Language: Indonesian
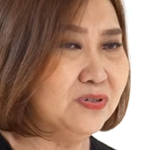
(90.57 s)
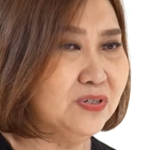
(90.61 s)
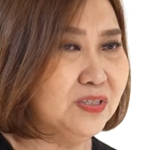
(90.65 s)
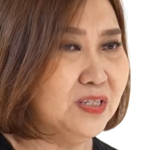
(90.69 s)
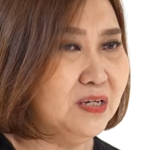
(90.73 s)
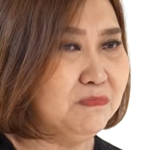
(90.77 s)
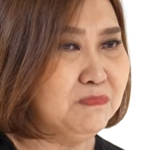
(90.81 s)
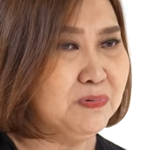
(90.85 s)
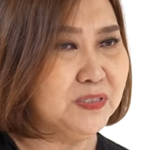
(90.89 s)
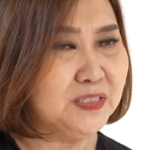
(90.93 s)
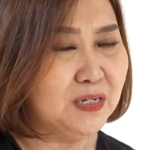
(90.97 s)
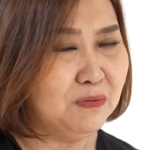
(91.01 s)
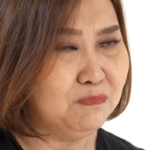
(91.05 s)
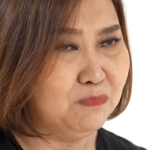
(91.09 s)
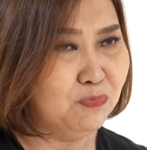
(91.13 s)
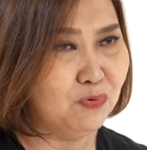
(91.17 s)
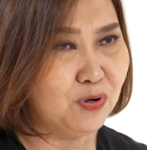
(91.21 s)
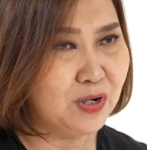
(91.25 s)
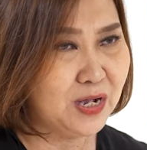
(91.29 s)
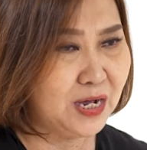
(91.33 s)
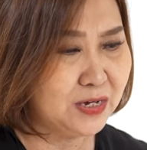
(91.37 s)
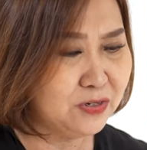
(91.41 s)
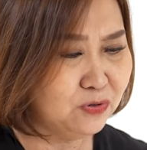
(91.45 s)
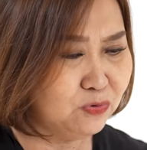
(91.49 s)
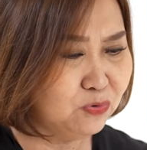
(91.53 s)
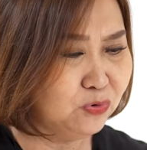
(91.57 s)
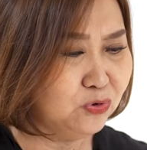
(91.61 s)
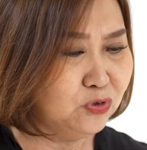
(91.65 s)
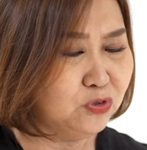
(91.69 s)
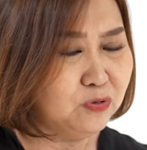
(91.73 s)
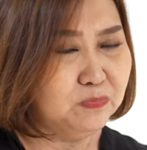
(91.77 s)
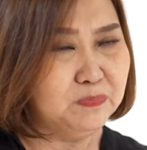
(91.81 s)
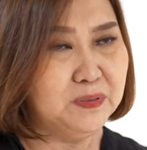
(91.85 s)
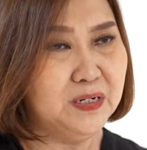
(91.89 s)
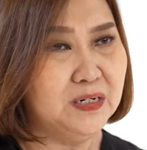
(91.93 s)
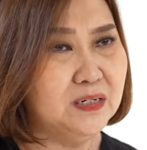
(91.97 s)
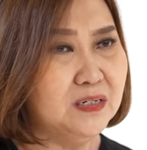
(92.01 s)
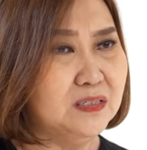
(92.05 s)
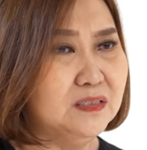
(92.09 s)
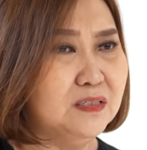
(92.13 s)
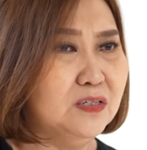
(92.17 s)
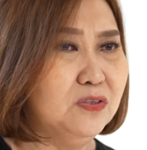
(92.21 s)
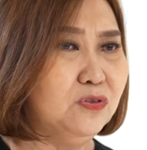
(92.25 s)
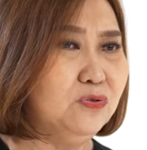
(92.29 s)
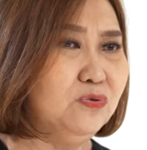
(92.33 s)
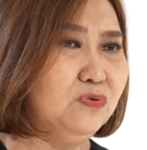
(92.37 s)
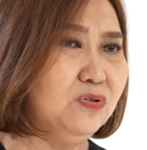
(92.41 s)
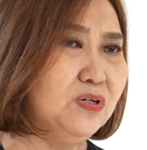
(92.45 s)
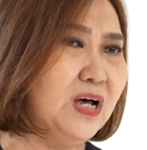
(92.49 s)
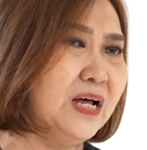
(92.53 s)
Kita bisa buka YouTube dan di
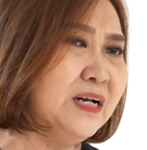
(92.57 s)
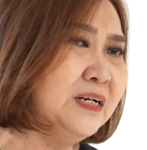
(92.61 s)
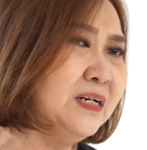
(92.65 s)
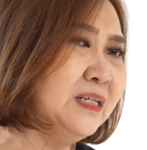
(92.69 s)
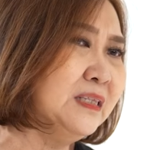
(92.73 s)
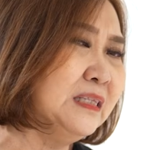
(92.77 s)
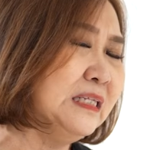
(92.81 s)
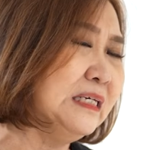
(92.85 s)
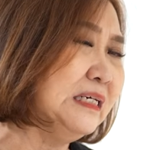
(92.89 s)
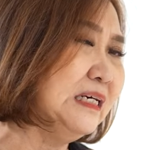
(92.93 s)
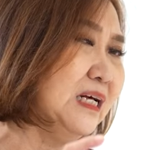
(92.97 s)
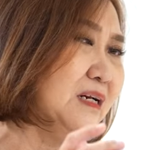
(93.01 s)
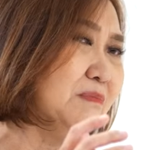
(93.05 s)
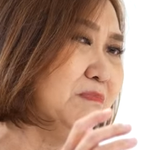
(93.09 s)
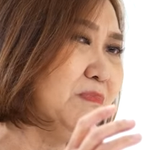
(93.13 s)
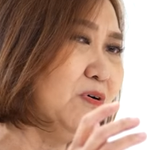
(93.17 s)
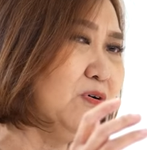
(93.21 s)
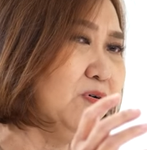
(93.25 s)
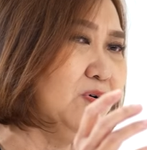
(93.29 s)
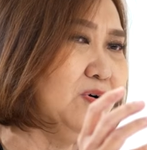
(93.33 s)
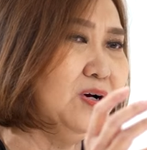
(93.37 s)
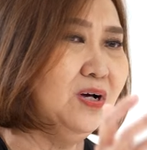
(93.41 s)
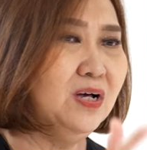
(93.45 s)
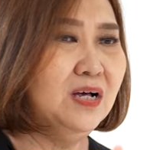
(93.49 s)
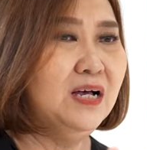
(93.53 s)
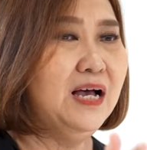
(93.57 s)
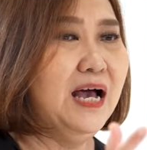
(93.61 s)
situ Anda tinggal mau